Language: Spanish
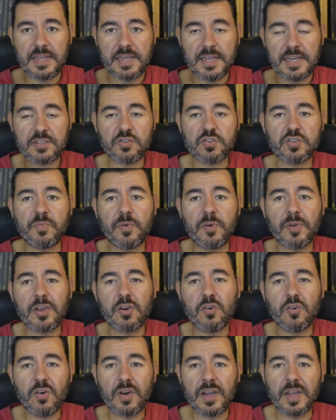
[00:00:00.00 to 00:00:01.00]
Esto se
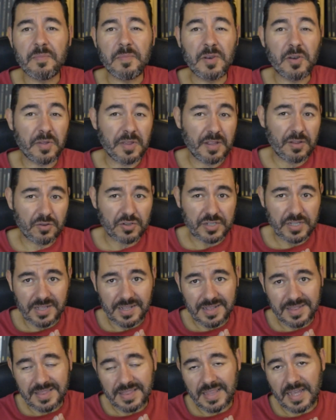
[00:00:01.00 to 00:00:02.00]
publicó en
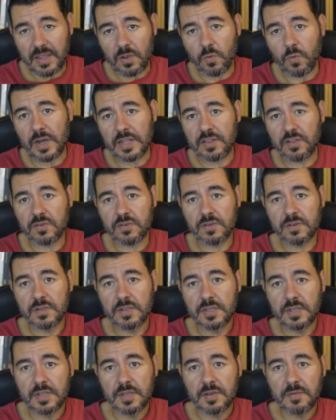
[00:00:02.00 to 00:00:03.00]
1974,
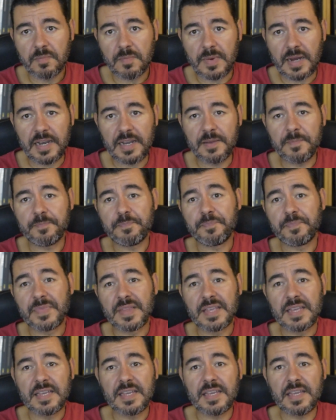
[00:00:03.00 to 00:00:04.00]
¿vale?
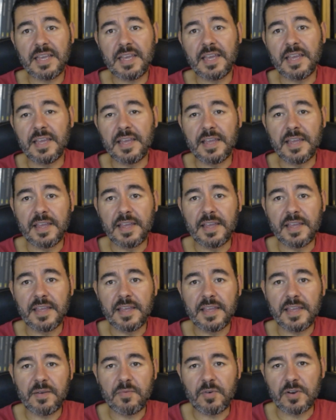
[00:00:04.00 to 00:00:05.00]

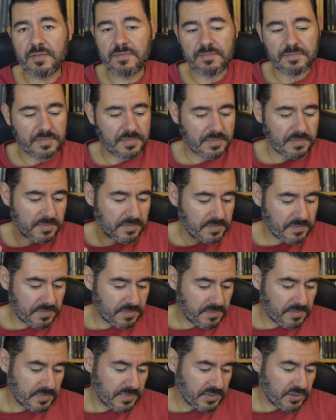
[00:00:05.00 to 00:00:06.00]
Y, bueno,
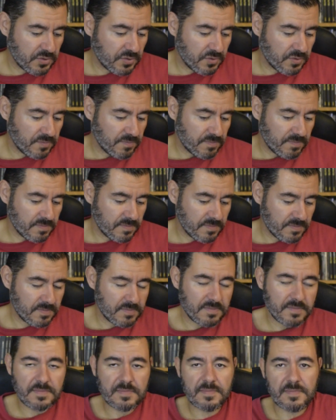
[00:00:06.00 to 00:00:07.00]
esto
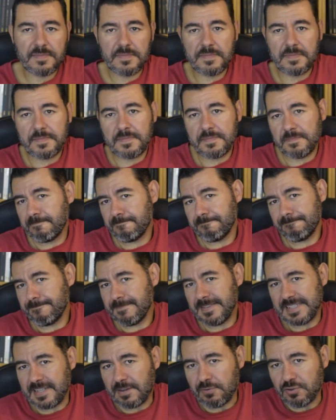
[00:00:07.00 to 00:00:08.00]

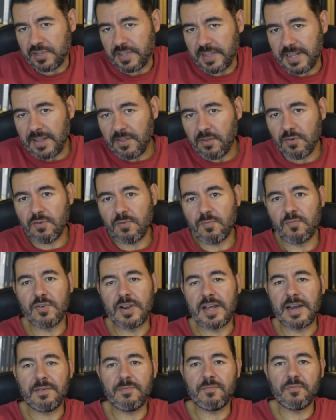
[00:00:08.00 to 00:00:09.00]
está considerado como
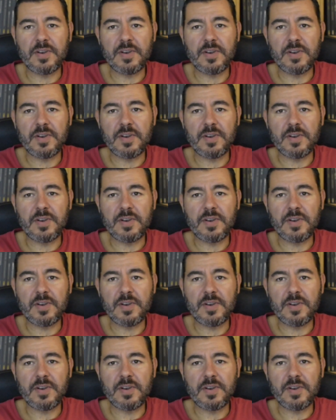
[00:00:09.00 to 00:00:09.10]
una,